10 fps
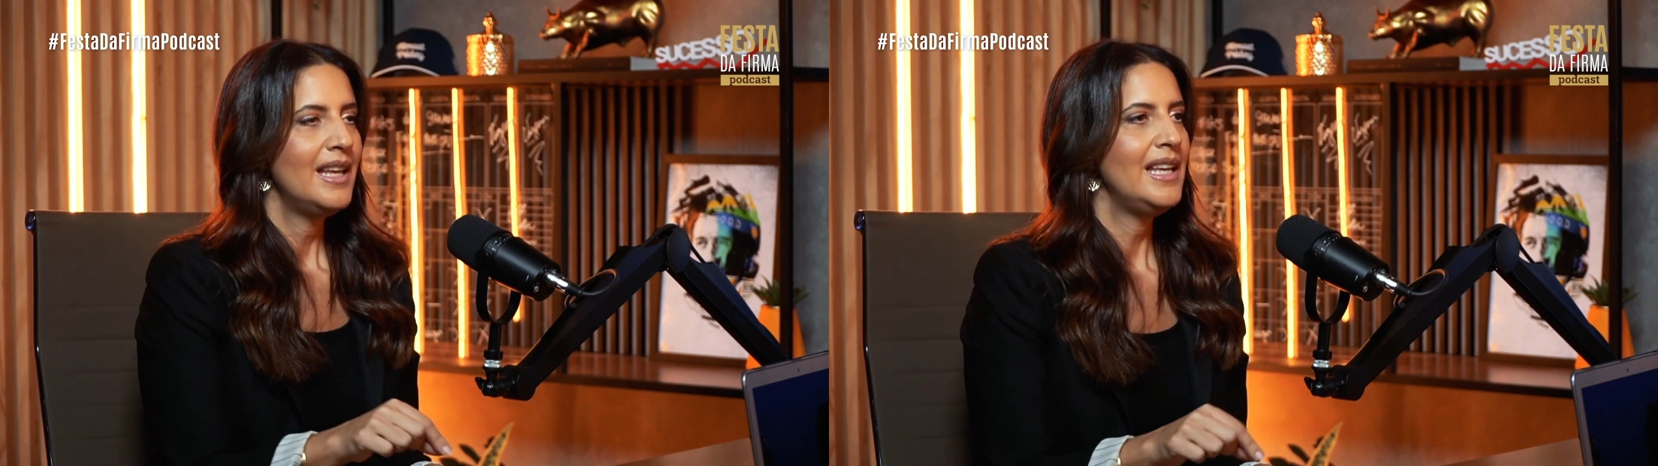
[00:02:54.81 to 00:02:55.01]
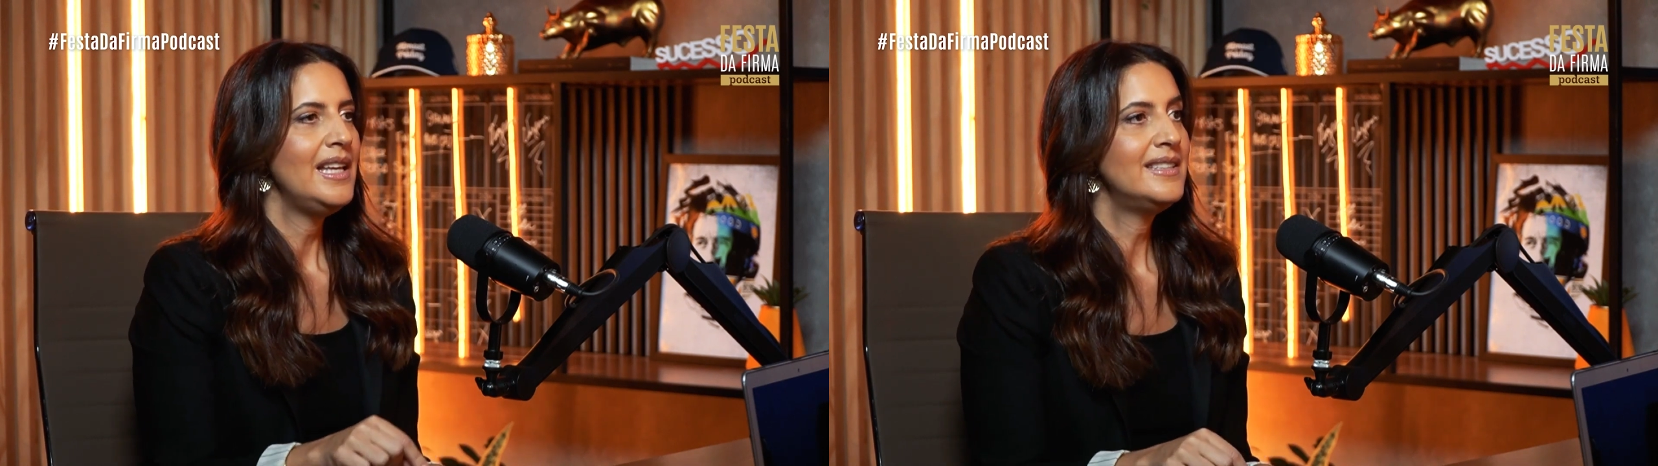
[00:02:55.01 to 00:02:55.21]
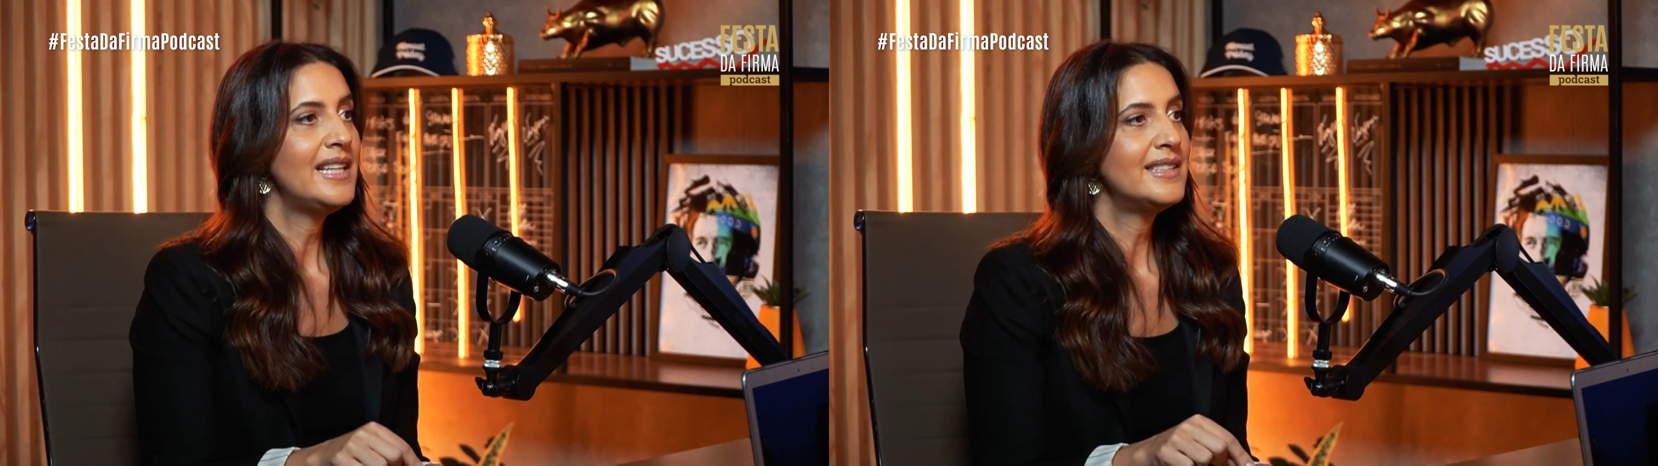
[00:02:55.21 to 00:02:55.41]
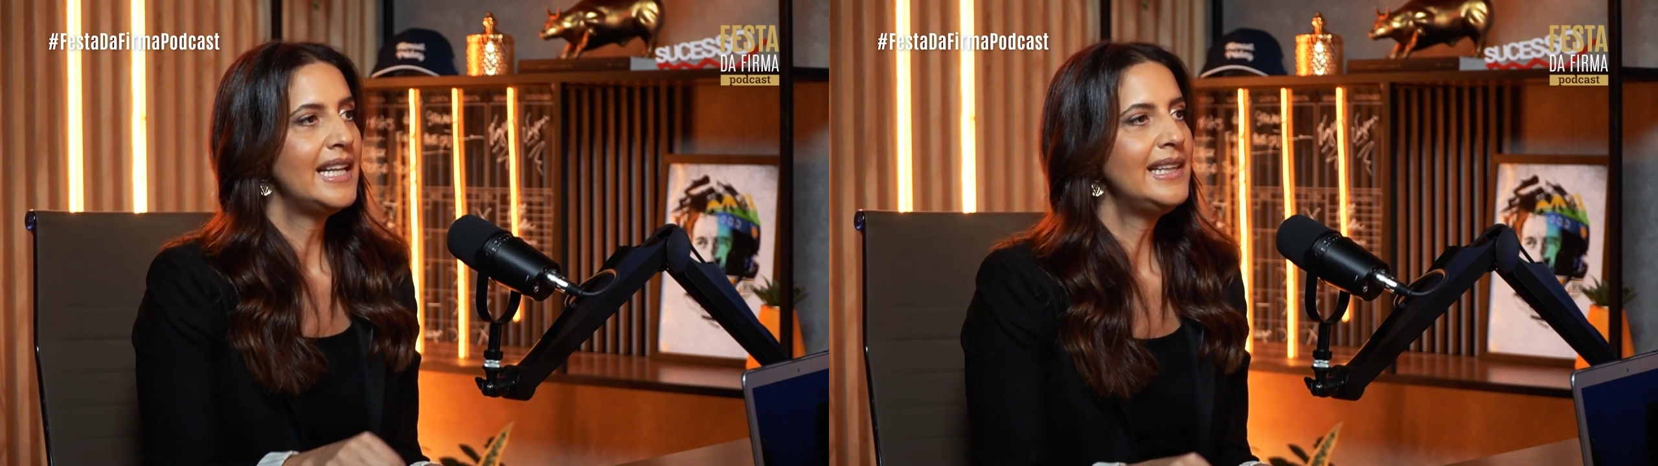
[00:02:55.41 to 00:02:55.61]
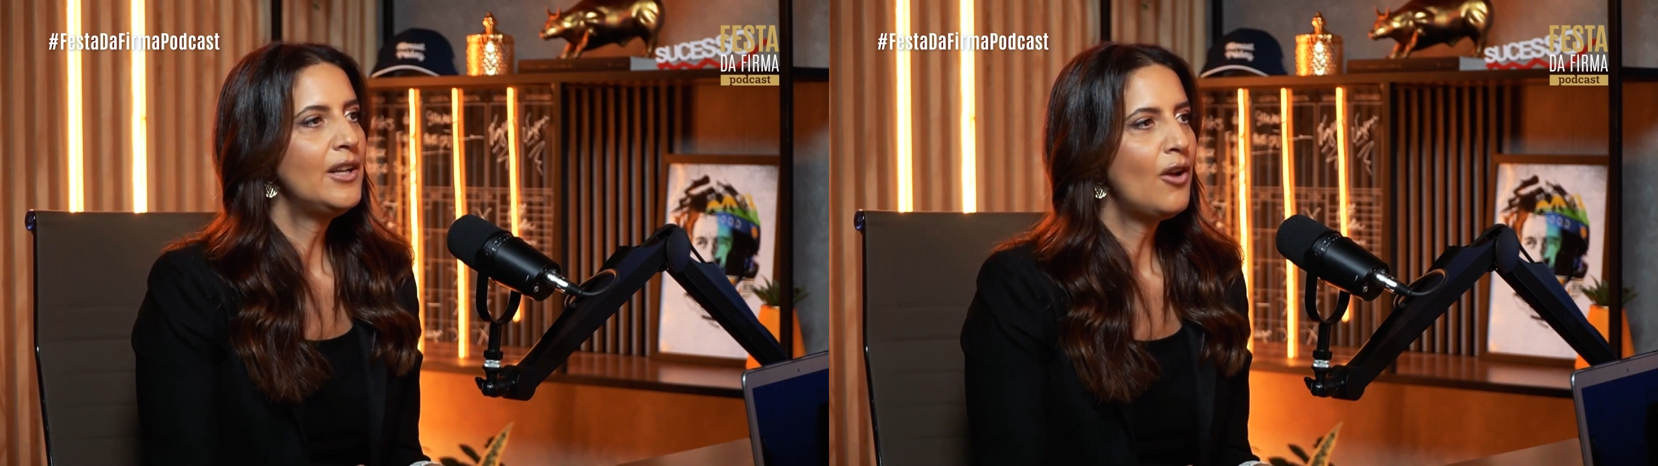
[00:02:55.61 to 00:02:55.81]
e em
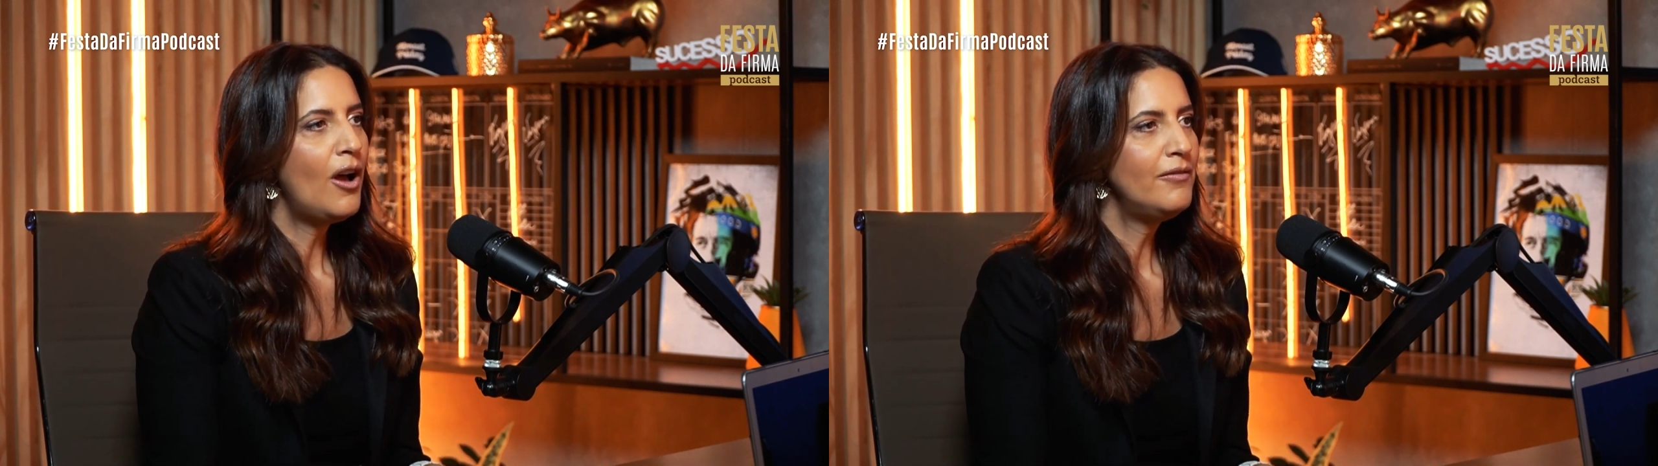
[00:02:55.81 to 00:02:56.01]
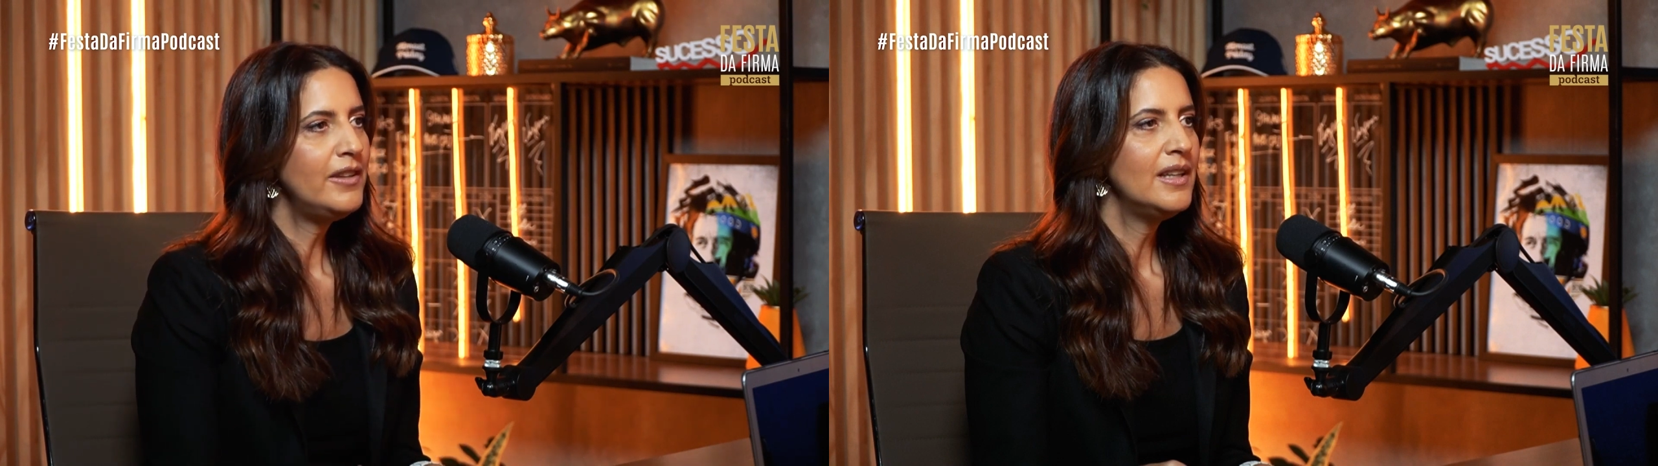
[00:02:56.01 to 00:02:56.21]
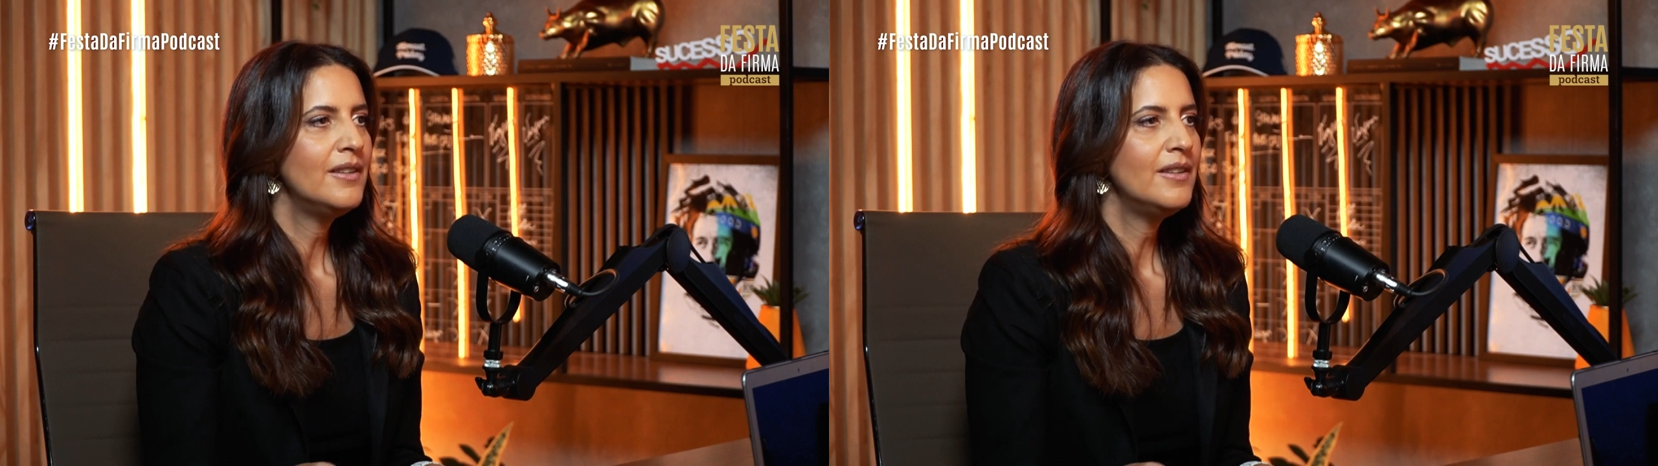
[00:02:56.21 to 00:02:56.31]
69